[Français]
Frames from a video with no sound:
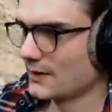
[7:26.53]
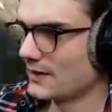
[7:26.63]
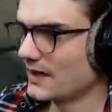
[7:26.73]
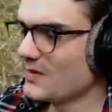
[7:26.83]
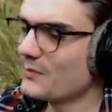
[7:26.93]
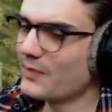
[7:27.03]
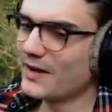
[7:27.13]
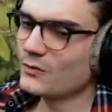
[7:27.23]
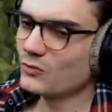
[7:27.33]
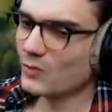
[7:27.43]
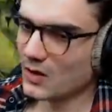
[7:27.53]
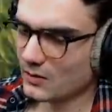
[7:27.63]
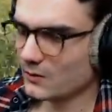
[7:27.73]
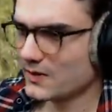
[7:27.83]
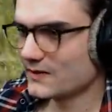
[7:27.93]
L'arme est pas
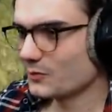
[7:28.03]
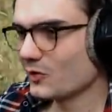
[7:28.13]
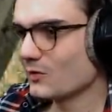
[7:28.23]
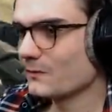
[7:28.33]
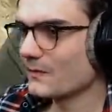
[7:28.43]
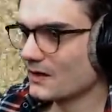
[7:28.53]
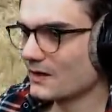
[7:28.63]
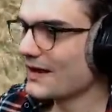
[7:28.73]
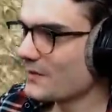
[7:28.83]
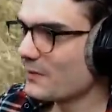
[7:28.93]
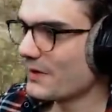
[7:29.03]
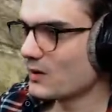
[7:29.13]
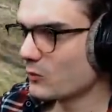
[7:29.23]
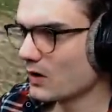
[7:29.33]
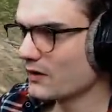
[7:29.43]
loin, honnêtement, l'arme est pas
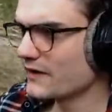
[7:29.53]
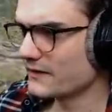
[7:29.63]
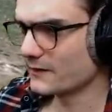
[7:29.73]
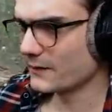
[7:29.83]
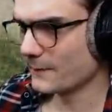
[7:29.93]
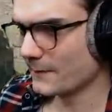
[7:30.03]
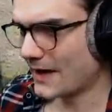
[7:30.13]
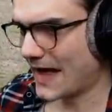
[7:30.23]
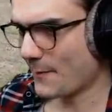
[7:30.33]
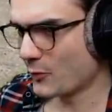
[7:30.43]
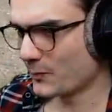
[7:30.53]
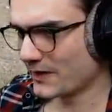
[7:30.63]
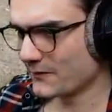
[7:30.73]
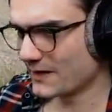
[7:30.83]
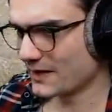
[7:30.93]
loin d'être à peu
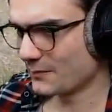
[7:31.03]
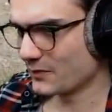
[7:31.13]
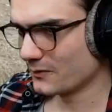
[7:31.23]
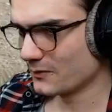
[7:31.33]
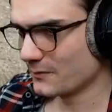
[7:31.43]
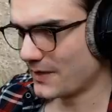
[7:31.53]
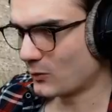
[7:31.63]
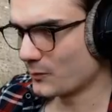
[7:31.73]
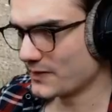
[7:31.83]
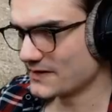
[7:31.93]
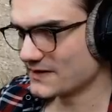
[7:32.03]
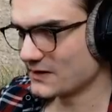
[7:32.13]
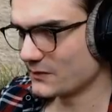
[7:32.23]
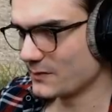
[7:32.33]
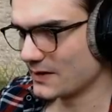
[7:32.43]
près valable. Pas
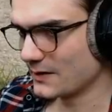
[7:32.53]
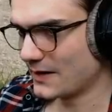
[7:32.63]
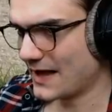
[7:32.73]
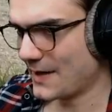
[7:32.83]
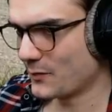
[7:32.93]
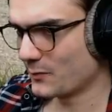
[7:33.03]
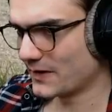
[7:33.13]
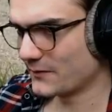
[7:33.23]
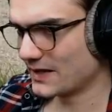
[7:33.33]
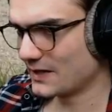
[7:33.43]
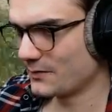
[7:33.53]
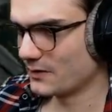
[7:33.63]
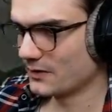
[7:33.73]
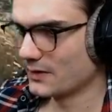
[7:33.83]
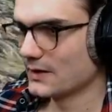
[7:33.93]
compétitive, mais à peu près valable.
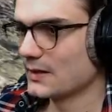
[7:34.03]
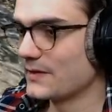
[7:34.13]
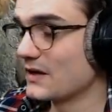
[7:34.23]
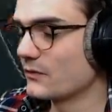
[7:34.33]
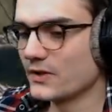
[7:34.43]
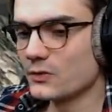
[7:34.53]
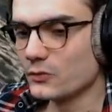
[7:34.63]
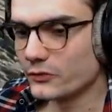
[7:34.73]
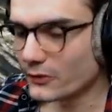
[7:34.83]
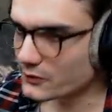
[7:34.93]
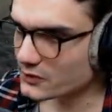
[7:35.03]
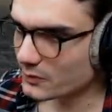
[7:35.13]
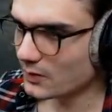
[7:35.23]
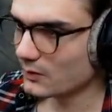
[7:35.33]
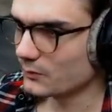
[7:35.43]
Mais là, vous voyez le temps que je
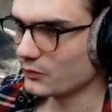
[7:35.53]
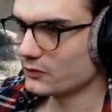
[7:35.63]
prends pour